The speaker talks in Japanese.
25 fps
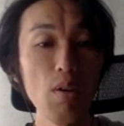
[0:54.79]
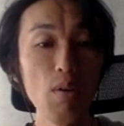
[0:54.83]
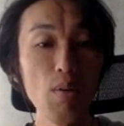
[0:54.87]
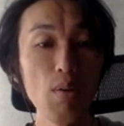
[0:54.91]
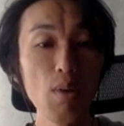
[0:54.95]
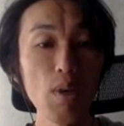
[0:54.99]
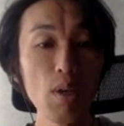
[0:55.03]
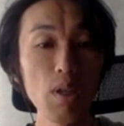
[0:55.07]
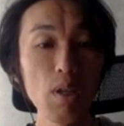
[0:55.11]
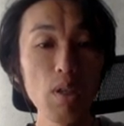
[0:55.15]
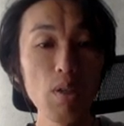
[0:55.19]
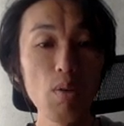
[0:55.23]

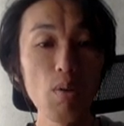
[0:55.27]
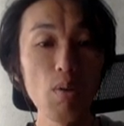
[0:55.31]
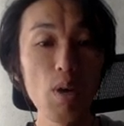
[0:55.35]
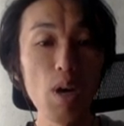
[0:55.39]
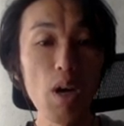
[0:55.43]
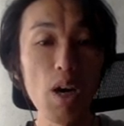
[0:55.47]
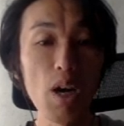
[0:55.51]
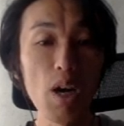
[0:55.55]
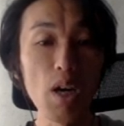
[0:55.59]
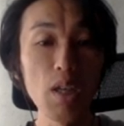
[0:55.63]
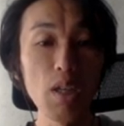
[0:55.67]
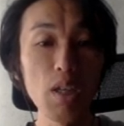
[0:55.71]
ワリード
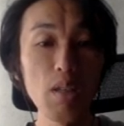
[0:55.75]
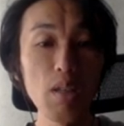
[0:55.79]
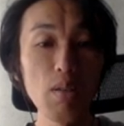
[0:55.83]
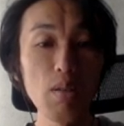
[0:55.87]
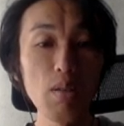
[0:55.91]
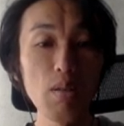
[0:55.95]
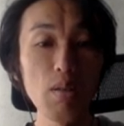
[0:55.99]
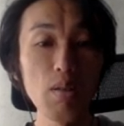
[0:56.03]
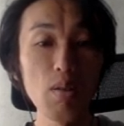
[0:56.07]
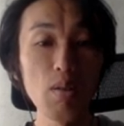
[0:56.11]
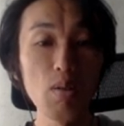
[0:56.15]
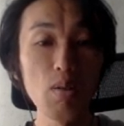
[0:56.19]
はアイ
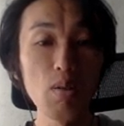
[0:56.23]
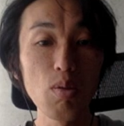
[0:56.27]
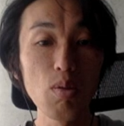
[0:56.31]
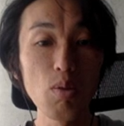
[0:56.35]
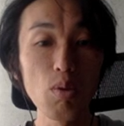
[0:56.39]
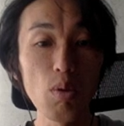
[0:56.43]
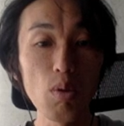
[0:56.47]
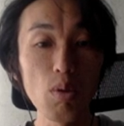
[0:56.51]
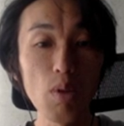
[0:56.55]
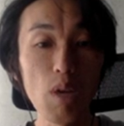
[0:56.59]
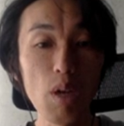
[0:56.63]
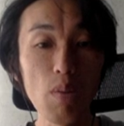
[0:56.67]

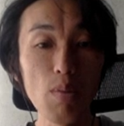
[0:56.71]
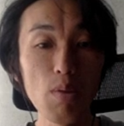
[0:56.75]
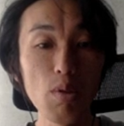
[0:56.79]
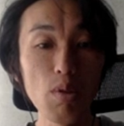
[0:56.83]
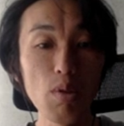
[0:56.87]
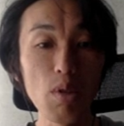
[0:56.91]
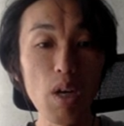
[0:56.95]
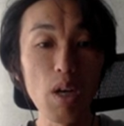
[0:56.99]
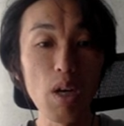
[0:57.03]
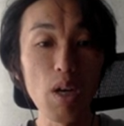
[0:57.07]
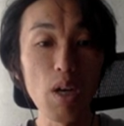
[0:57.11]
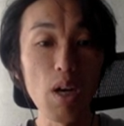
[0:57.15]

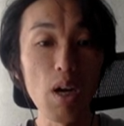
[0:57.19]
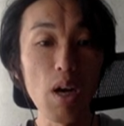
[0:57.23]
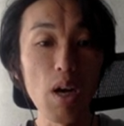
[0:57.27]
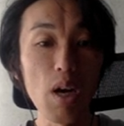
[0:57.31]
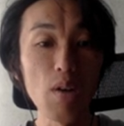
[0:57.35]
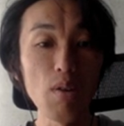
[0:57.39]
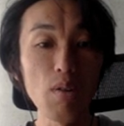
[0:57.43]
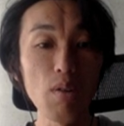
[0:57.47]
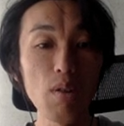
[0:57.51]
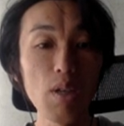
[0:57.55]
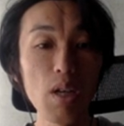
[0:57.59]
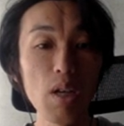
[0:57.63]
ウトタムルから
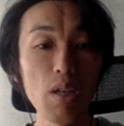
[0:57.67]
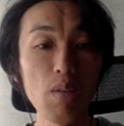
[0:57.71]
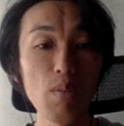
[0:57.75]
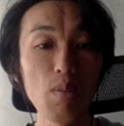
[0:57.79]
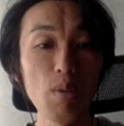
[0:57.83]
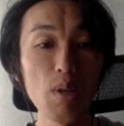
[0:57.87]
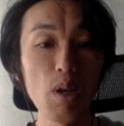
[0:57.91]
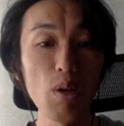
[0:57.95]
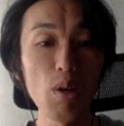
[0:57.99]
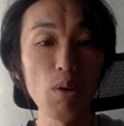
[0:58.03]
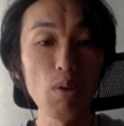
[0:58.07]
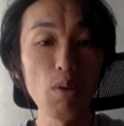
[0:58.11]
アルヒラに
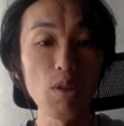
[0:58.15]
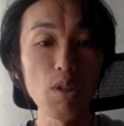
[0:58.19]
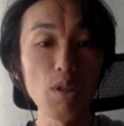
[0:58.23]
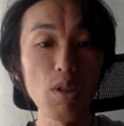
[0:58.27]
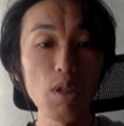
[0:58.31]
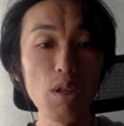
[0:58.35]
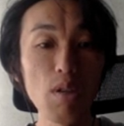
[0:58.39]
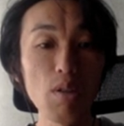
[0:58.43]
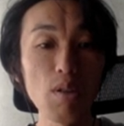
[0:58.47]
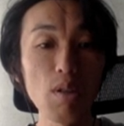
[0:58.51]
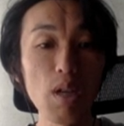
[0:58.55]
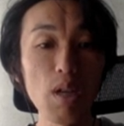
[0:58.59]
向かおうとし
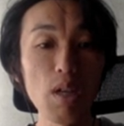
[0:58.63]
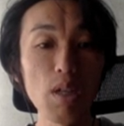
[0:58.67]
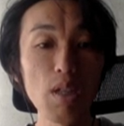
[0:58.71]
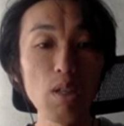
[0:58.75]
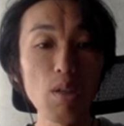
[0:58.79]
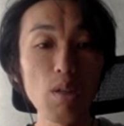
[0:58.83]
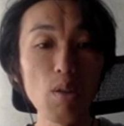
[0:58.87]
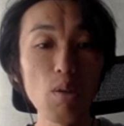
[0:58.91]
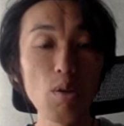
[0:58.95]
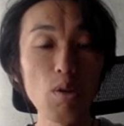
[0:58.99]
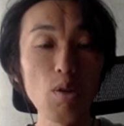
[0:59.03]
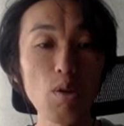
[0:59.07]
ている際に
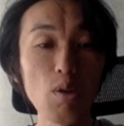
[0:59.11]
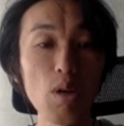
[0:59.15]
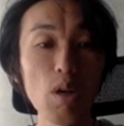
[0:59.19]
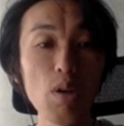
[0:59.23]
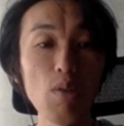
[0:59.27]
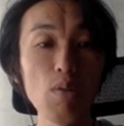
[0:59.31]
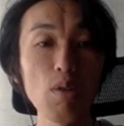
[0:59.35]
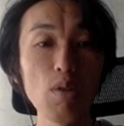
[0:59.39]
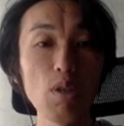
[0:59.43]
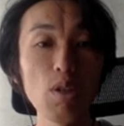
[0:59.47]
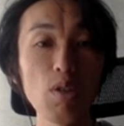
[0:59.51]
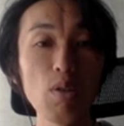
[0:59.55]
その書簡
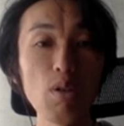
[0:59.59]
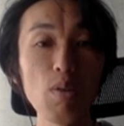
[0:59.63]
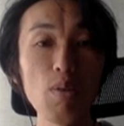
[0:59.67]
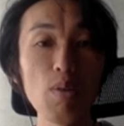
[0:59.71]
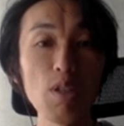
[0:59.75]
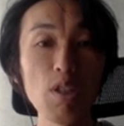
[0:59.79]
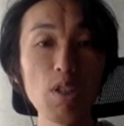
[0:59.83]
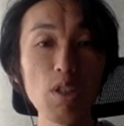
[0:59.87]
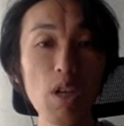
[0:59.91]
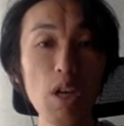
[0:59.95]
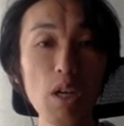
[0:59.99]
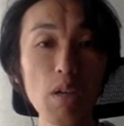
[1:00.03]
を受け取りま
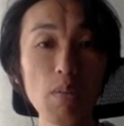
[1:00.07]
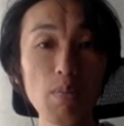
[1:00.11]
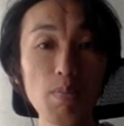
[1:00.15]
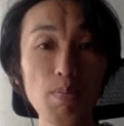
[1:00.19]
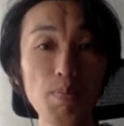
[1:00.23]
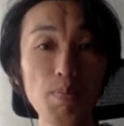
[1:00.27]
した。